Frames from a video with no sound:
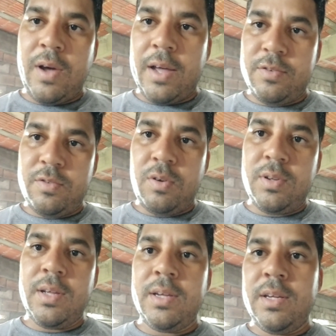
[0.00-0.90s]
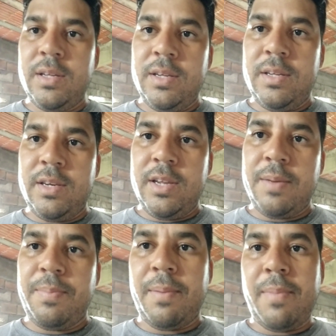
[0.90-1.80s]
a solda
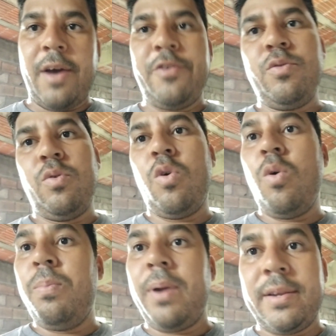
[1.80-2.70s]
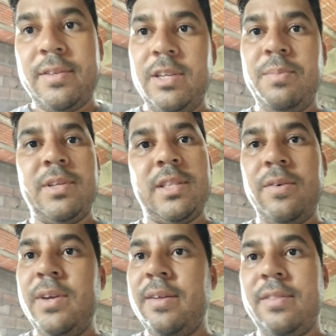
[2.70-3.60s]
iria para baixo ou para cima,
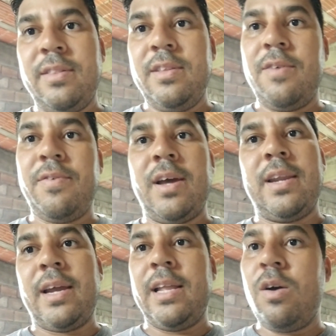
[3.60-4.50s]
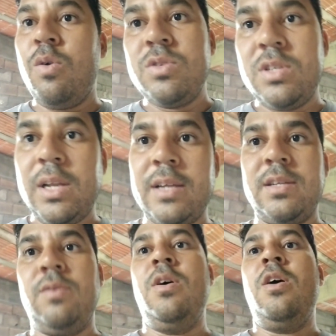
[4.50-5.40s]
então ia, ia ficar naquela
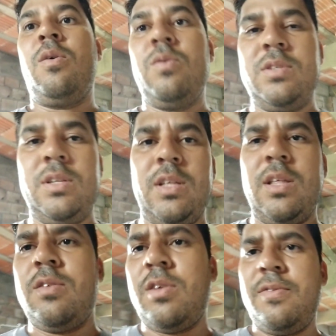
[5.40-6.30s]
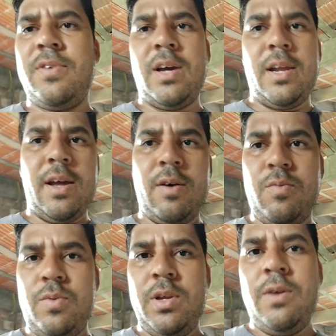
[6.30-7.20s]
oscilação com certeza a solda ficaria
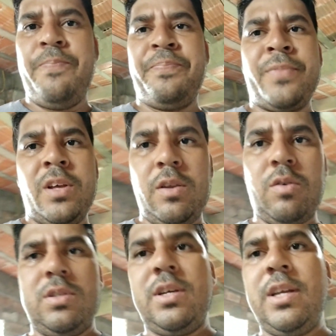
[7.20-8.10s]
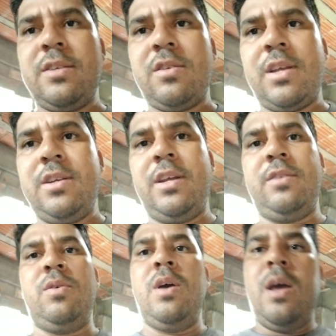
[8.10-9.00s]
ruim, não conseguiria soldar
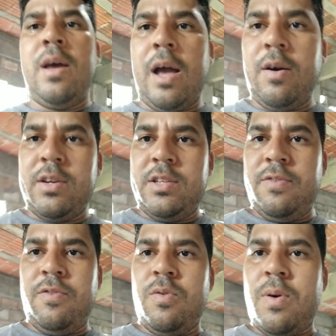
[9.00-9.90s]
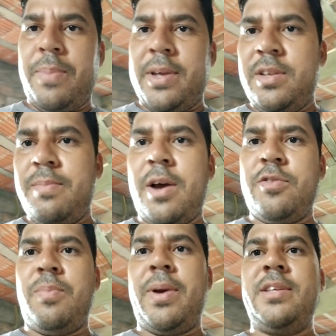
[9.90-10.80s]
direito. Agora, se for uma peça
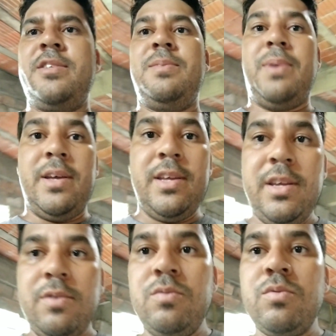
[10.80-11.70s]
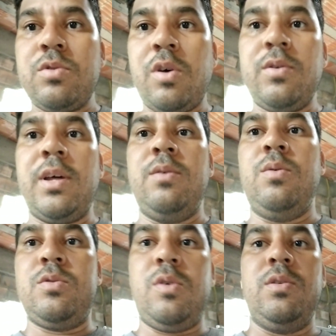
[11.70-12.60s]
embaixo, uma peça em cima e um
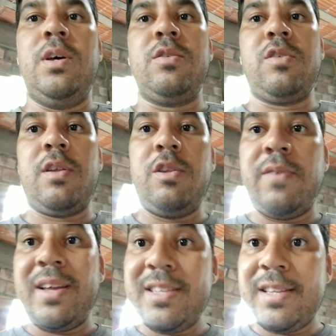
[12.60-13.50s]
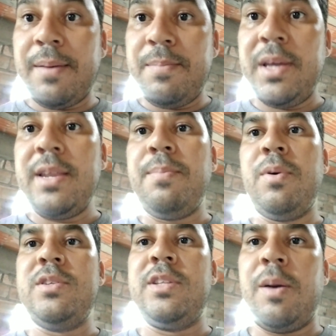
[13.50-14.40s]
soldador soldando, o soldador vai saber
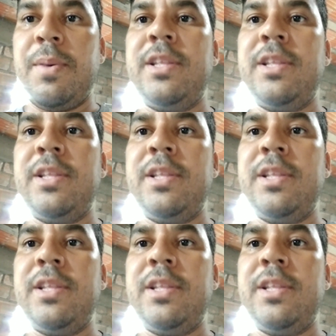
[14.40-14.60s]
depositar o